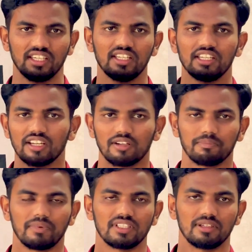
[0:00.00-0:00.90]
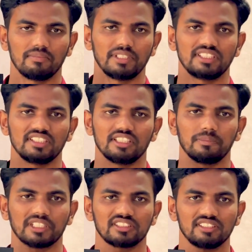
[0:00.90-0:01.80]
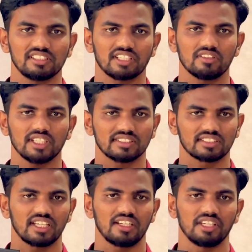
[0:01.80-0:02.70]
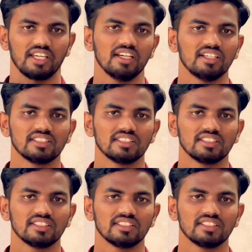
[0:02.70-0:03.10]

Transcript: అని మెసేజ్ అయితే మెన్షన్ చేశారు ఎస్కే అని